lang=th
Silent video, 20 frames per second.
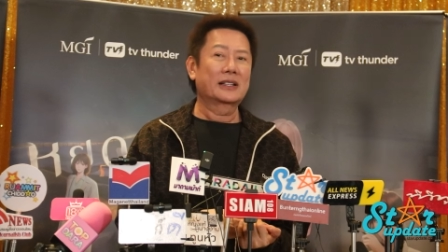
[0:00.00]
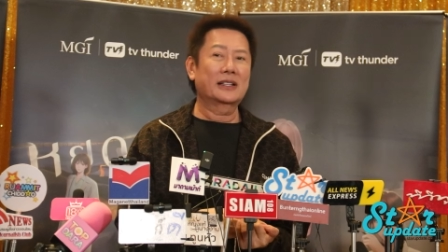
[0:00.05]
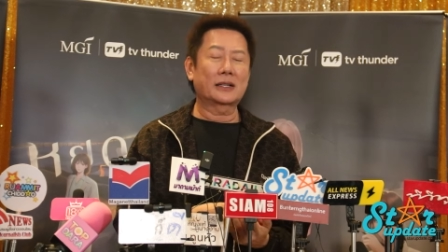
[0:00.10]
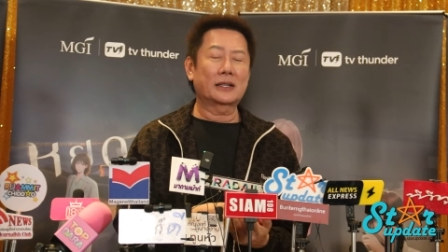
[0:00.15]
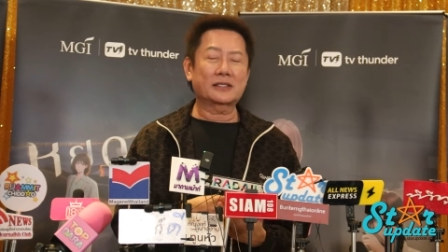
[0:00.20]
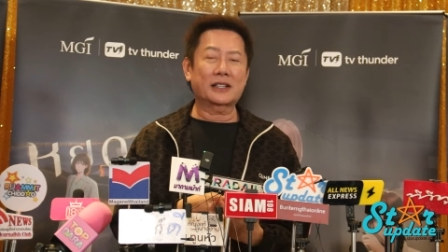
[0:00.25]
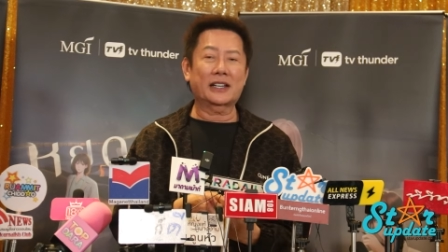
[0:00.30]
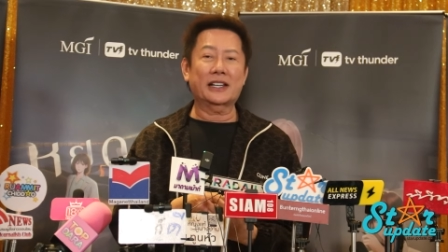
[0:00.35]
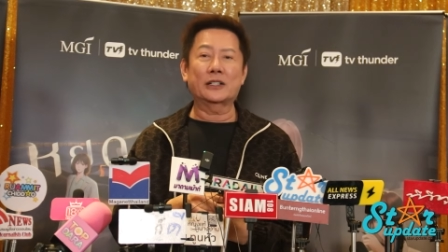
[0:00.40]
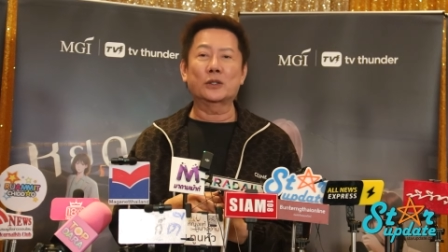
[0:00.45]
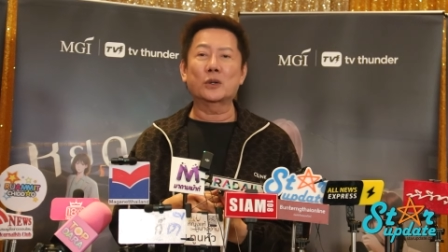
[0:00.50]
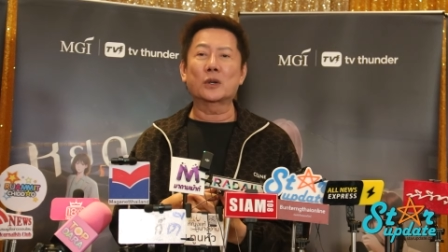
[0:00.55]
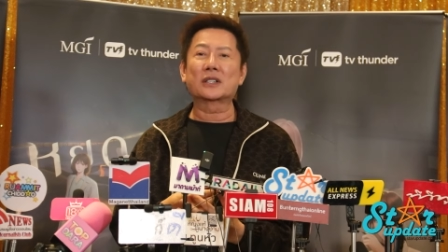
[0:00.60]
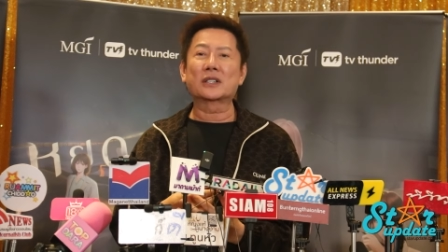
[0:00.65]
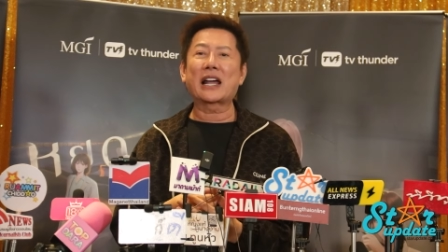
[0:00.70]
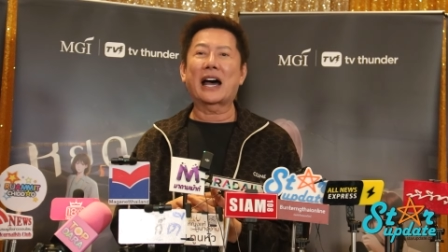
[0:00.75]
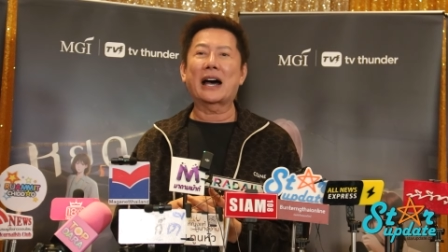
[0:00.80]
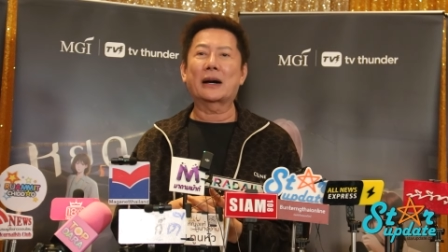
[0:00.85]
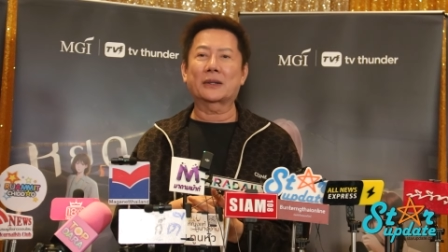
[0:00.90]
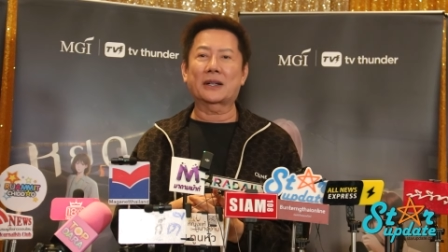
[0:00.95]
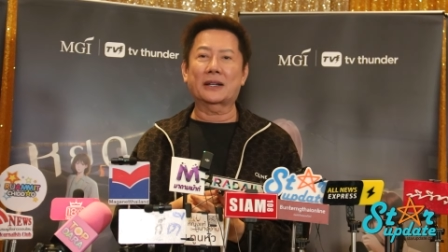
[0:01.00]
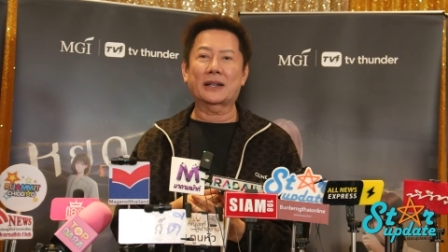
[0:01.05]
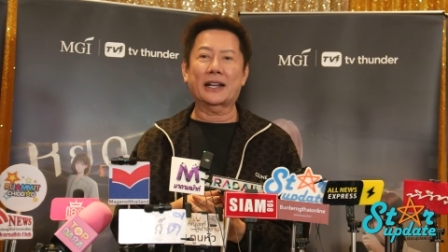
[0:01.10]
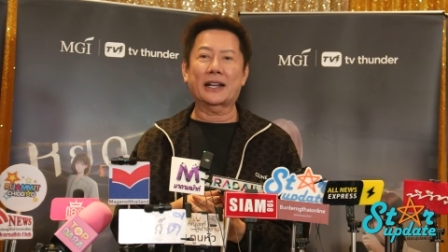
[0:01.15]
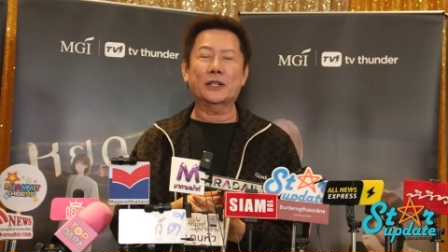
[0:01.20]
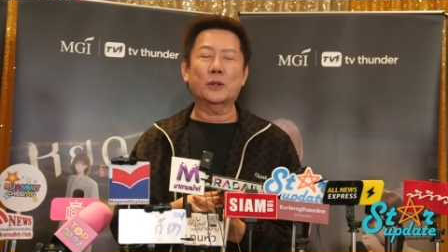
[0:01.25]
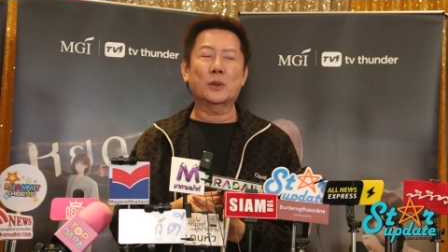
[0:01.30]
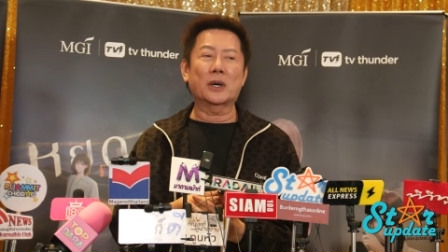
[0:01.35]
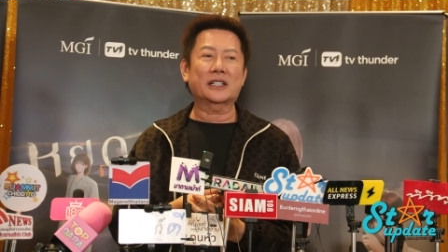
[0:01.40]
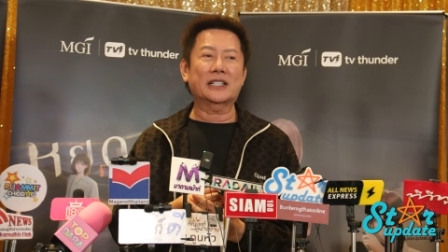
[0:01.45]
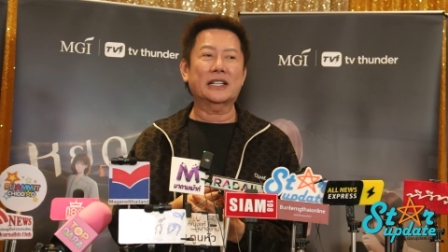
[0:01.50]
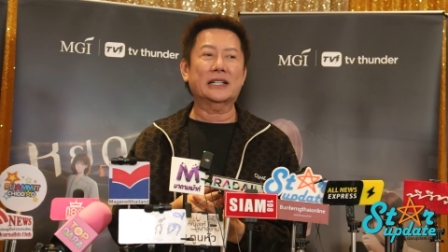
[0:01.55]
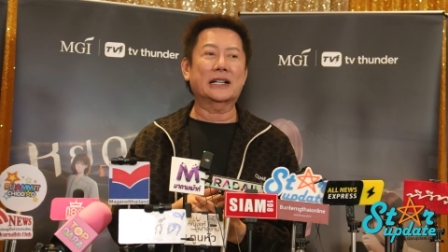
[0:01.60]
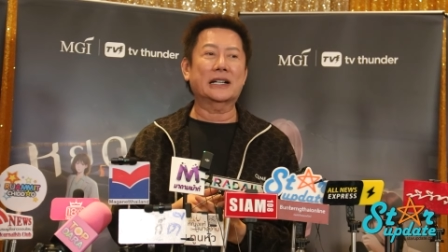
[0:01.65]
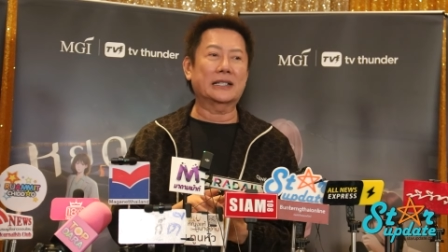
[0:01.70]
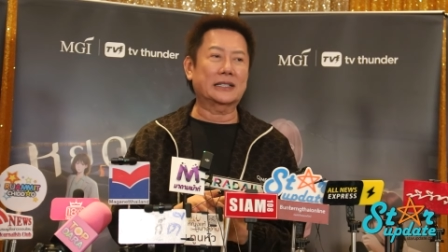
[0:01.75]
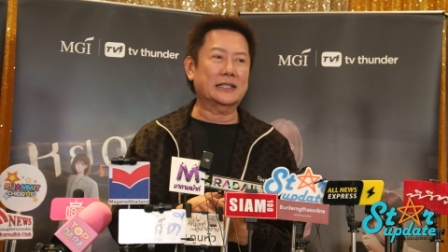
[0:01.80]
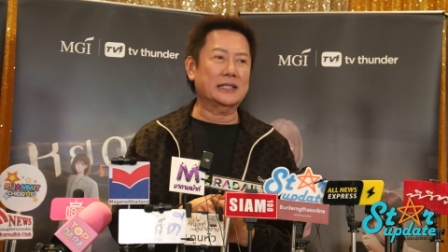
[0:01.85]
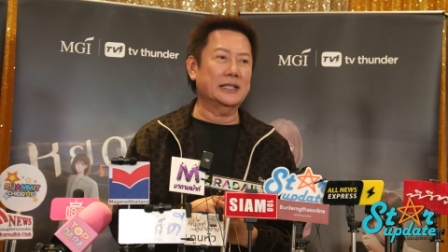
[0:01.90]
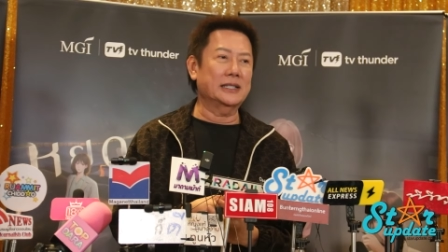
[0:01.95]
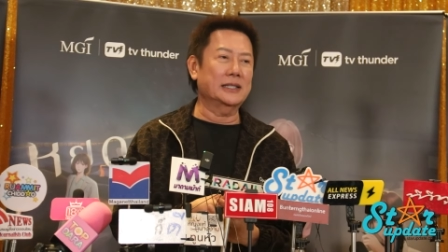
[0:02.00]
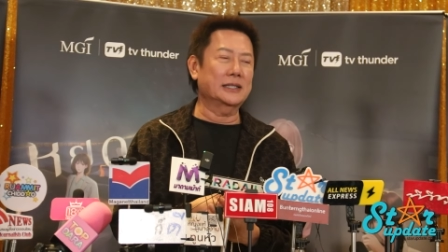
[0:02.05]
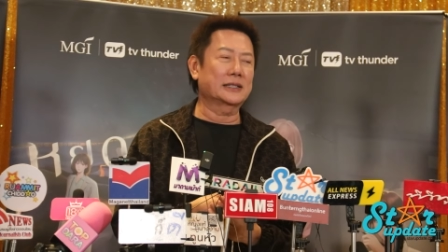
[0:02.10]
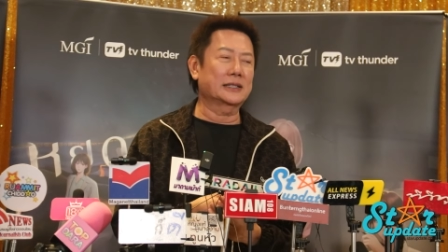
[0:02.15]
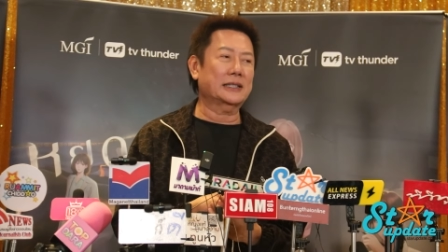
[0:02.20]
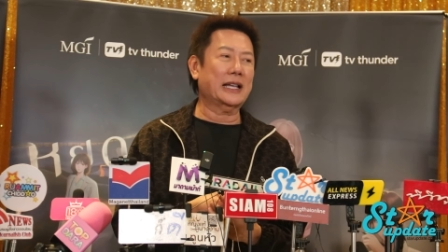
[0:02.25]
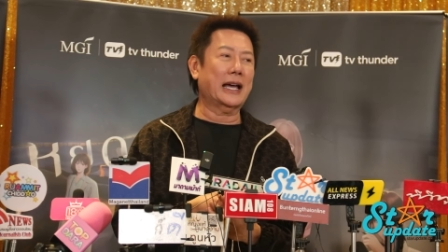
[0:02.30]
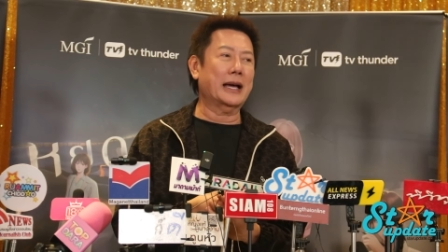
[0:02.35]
เราจะเห็นดวงดาวหลายๆดวงที่เกิดขึ้น